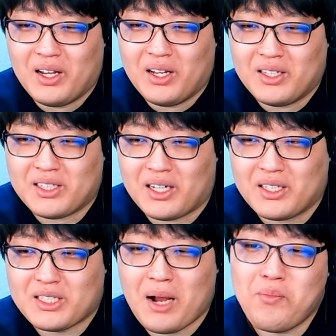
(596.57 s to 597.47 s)
자
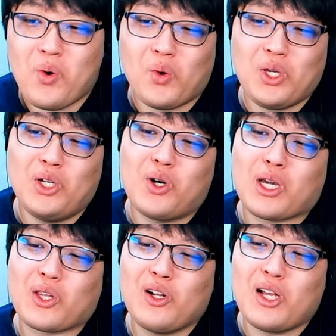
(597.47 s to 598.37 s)
참고로 이렇게
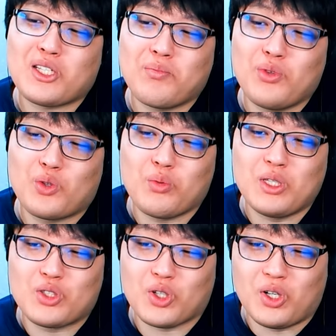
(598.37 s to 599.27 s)
털나신 분들 좀
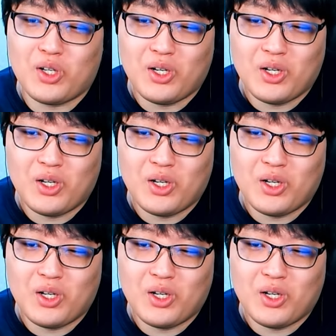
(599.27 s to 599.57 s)
있죠?